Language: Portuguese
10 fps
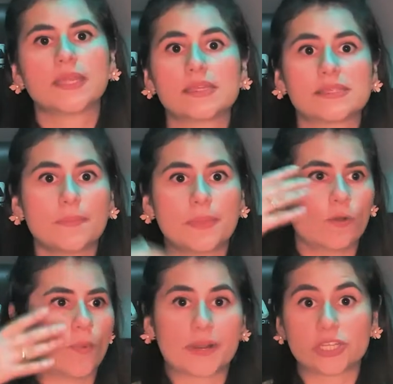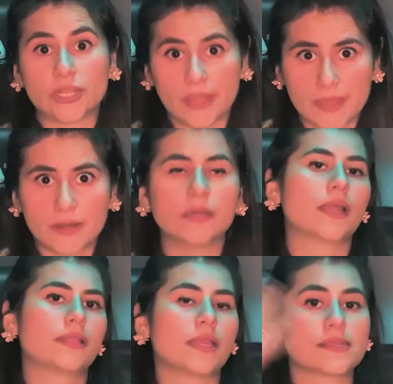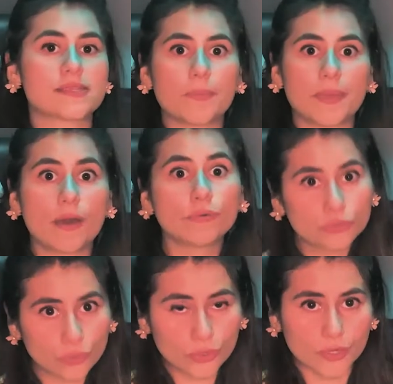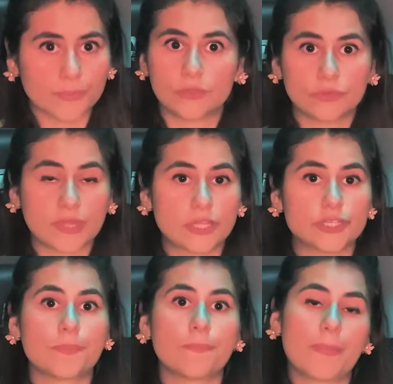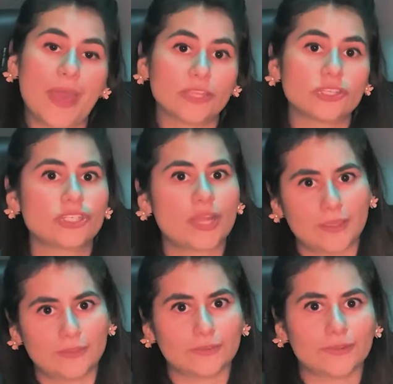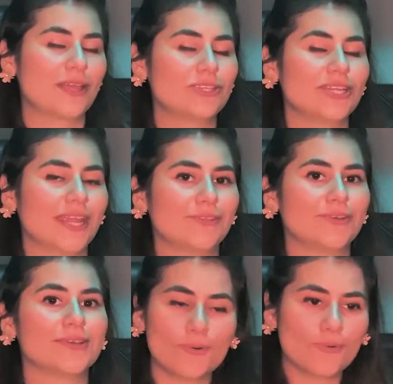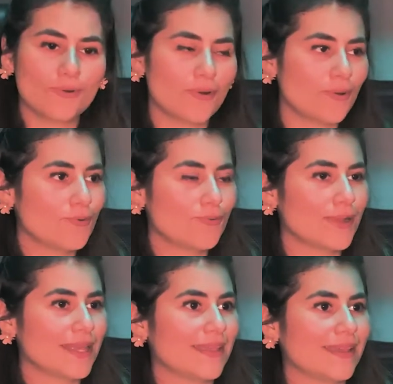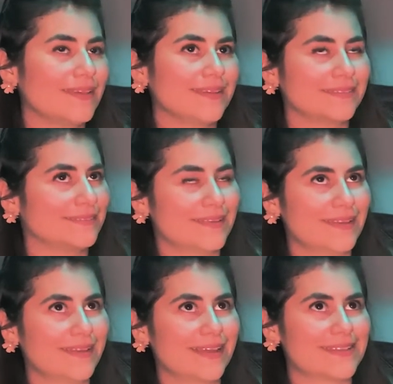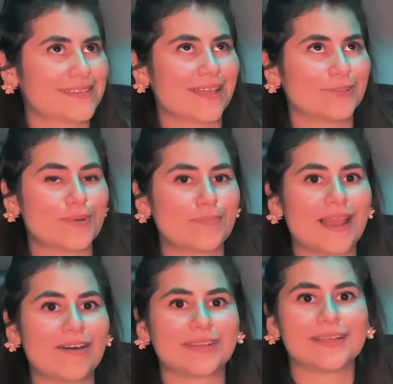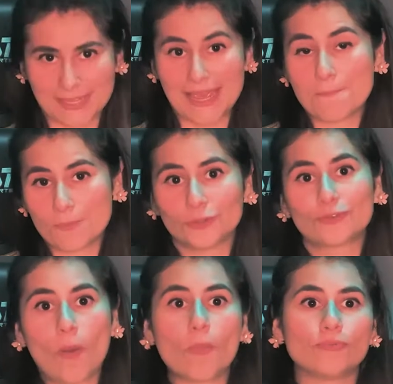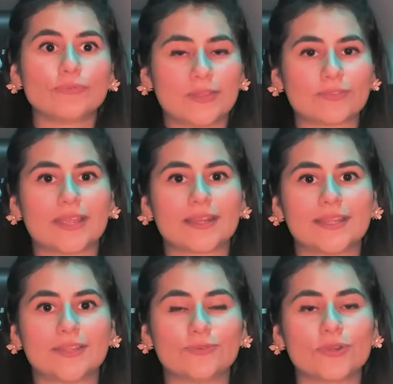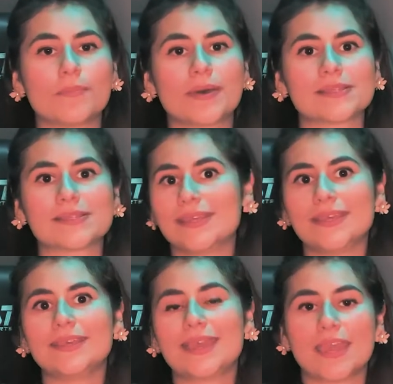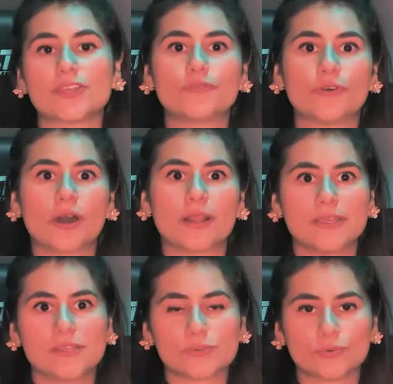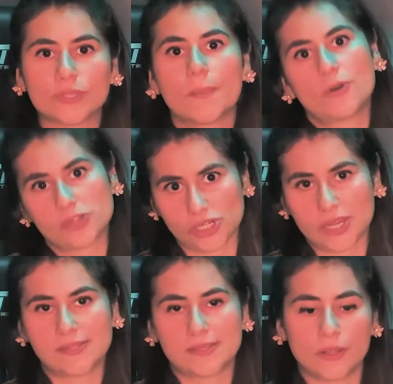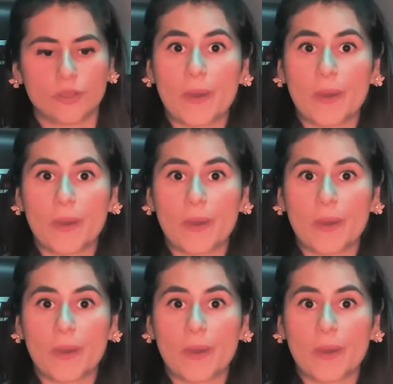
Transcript: Tem que saber, uma prateleira, né? Tem que saber a altura que tu tem de pé direito. Pé direito um item engraçado, uma palavra que é muito comum dentro da arquitetura, mas que quem é de fora e escuta pode achar estranho.